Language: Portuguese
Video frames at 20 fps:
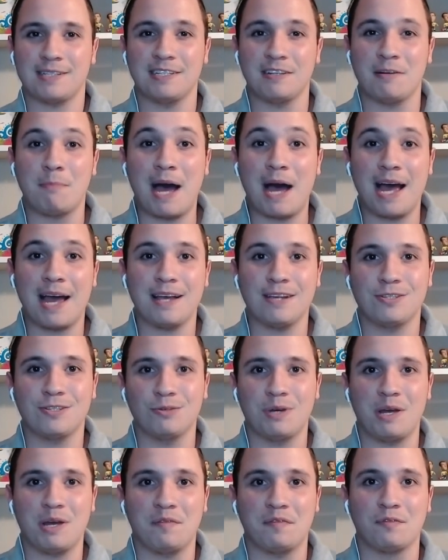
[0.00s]
mais um
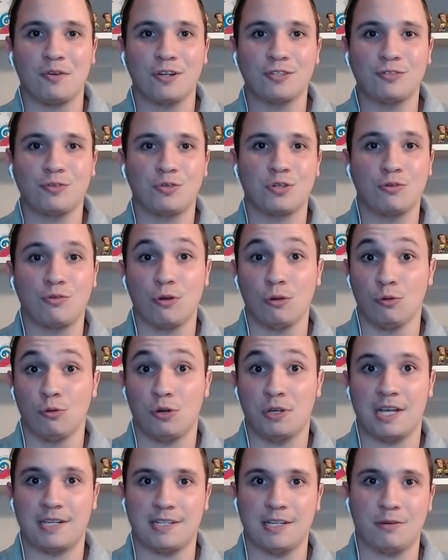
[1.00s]
reforço tricolor
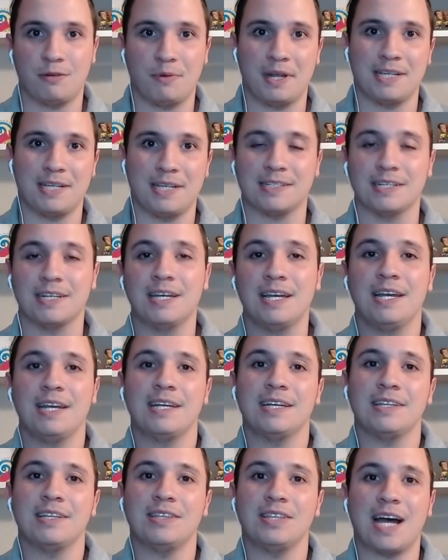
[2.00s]
na sequência
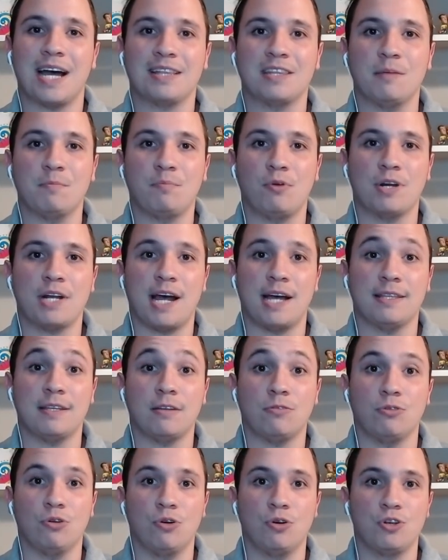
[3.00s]
da temporada
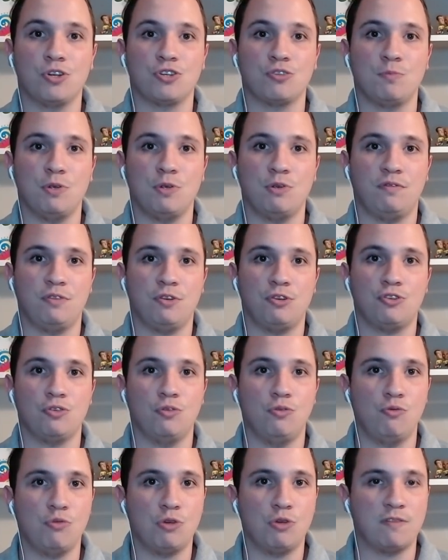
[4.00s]

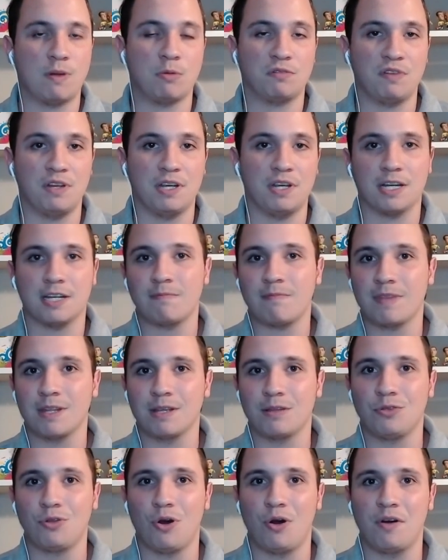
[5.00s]
2021, que vamos ver
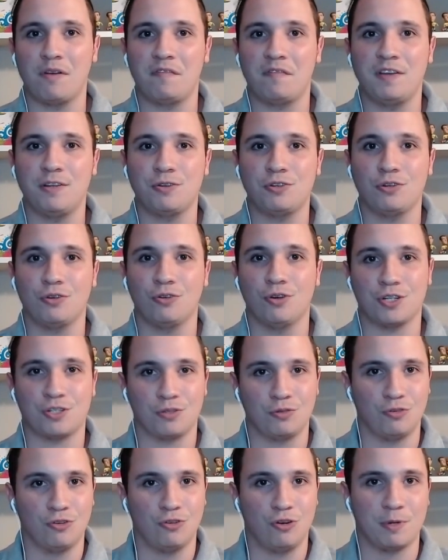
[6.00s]
no vídeo de hoje.
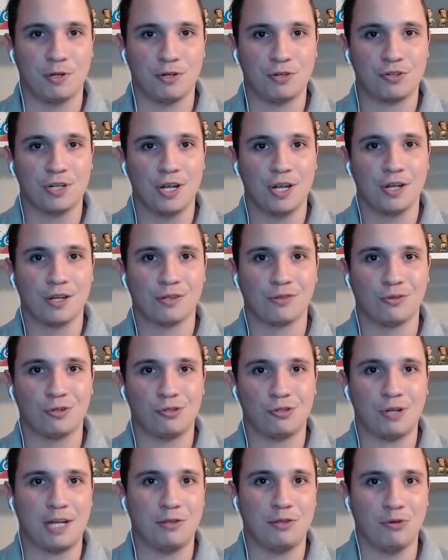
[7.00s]
Números do
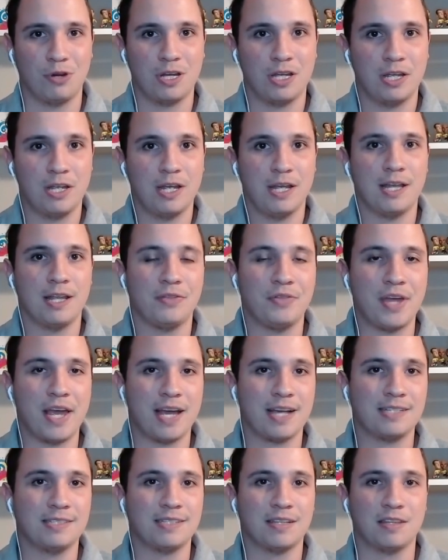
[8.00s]
jogador
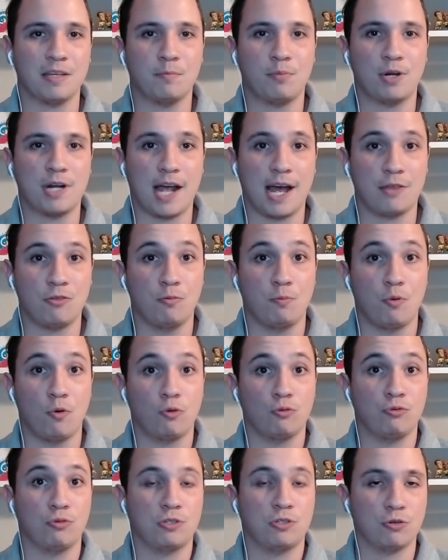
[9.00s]
nessa temporada, um pouco
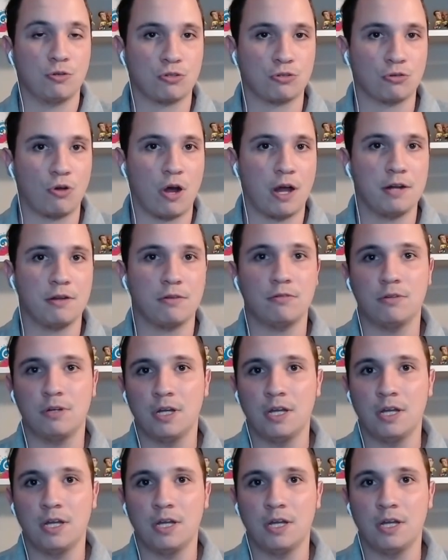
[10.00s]
do seu histórico